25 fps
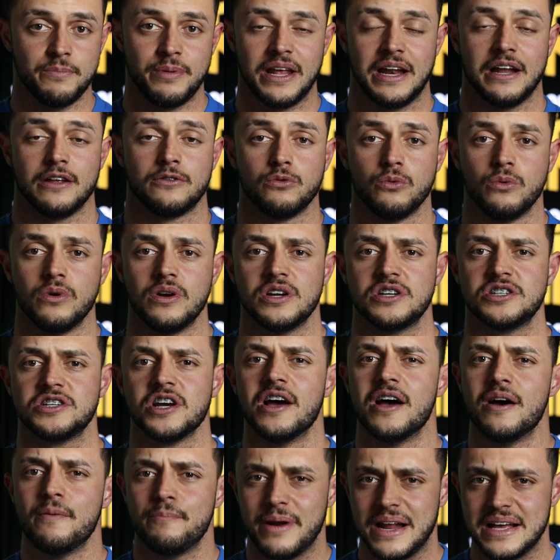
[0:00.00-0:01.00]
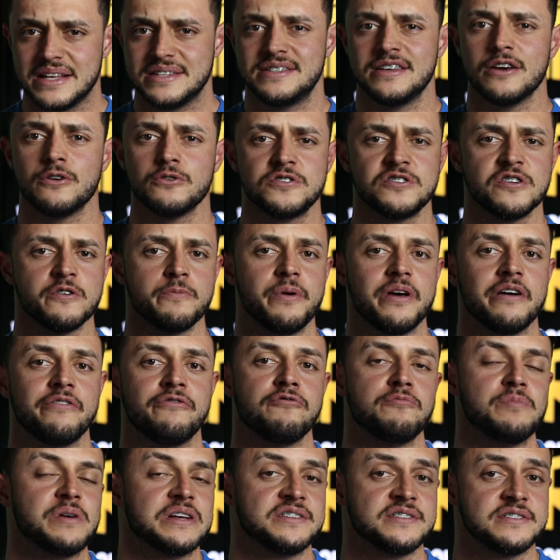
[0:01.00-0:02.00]
temperaturas, para ser o seu
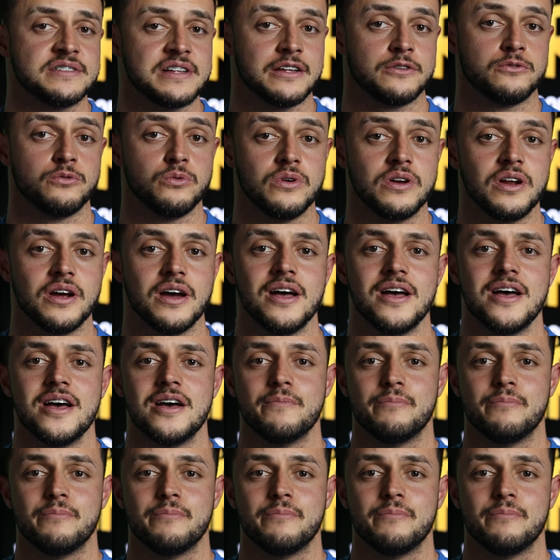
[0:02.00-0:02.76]
perfume assinatura,